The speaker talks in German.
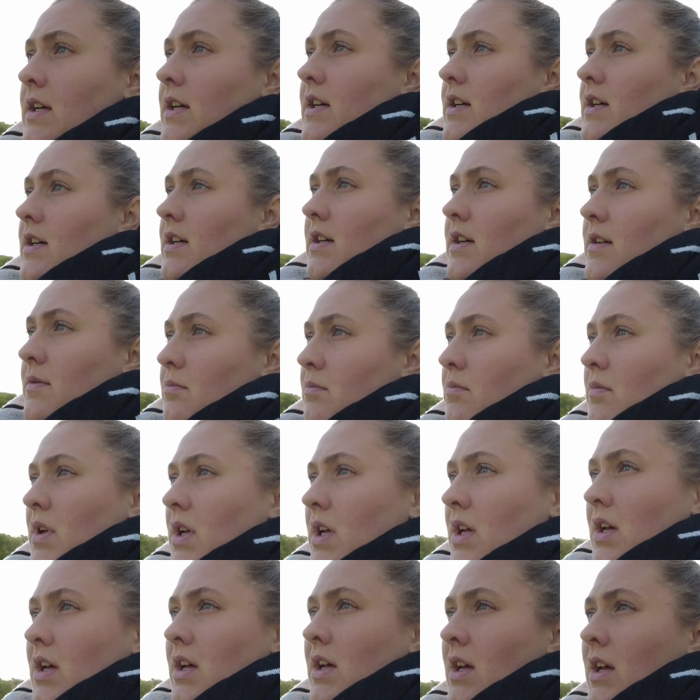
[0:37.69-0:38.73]
Ähm,
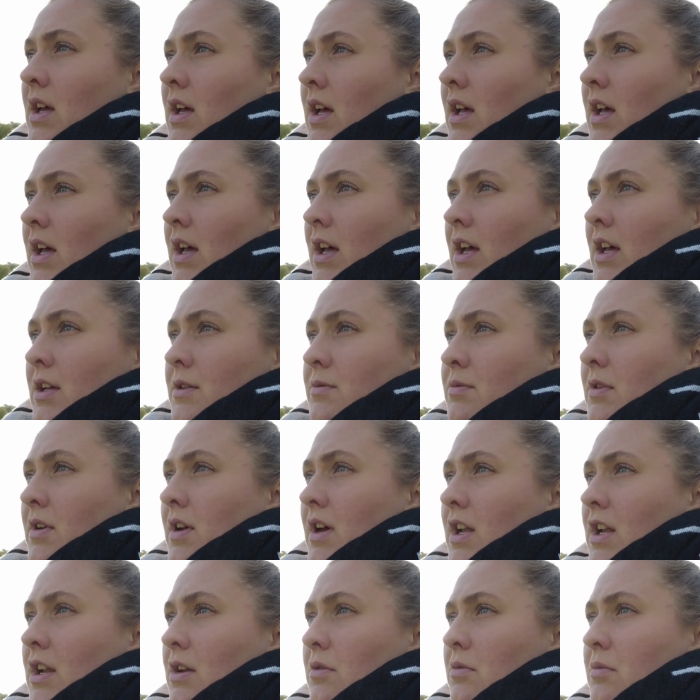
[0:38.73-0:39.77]
ich bin
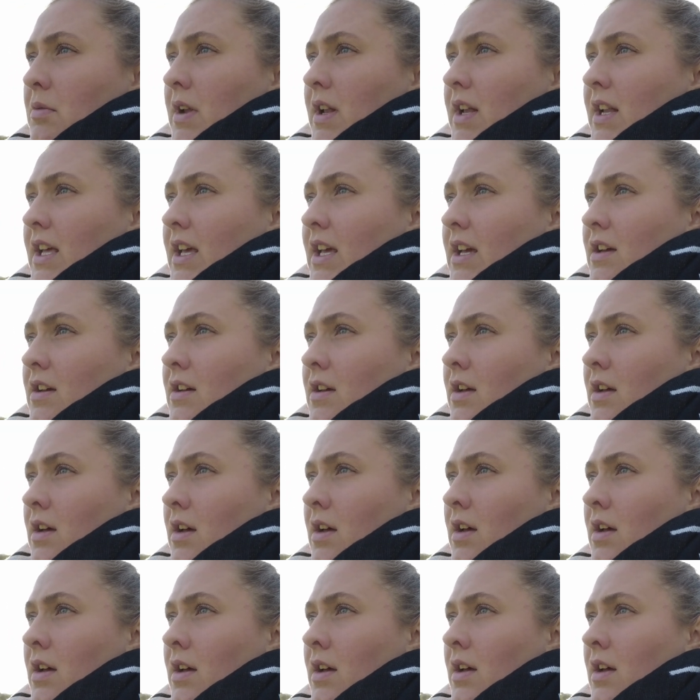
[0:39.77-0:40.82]
gerade überlegen,
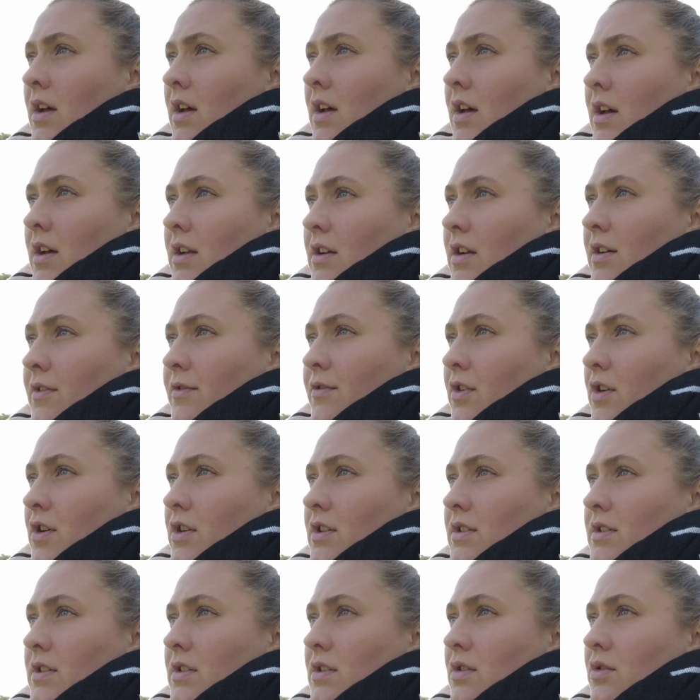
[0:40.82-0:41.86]
da
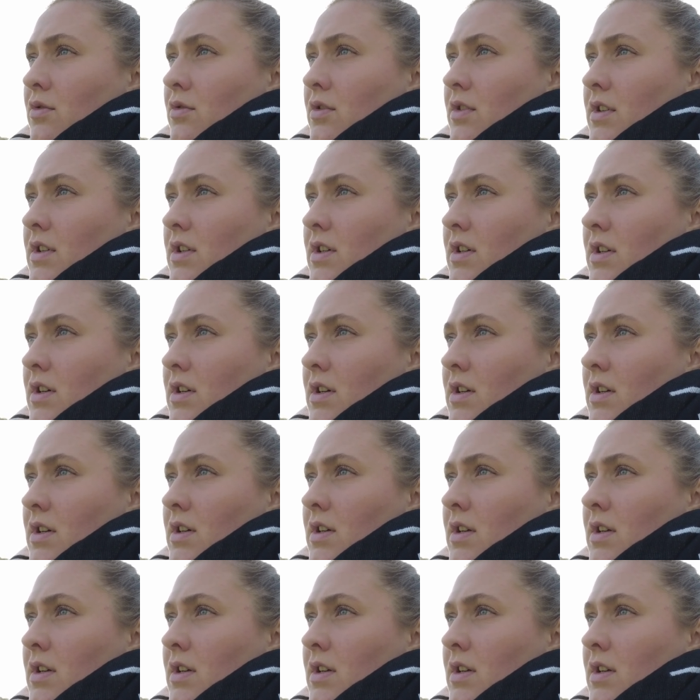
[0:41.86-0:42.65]
vorne sind Hunde.